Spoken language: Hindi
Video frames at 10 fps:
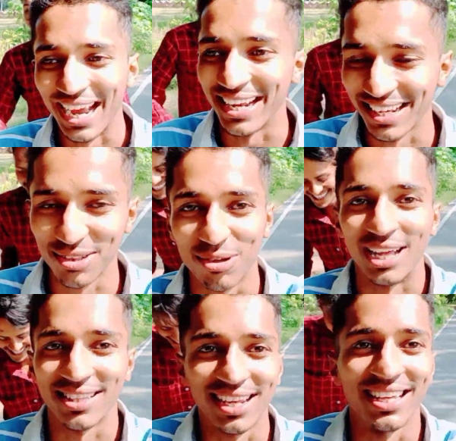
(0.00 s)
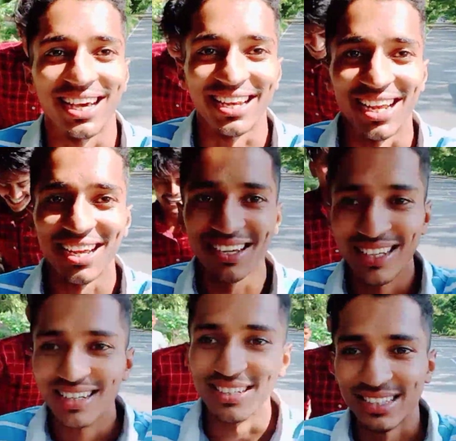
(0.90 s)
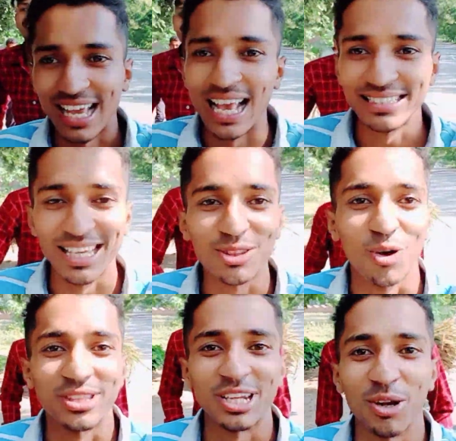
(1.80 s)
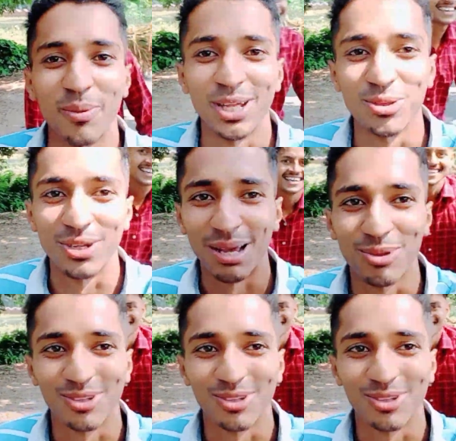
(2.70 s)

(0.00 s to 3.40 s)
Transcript: की दुकान तक ले जा रहे हैं ऐसी है दो तीन किलोमीटर दूर है दो तीन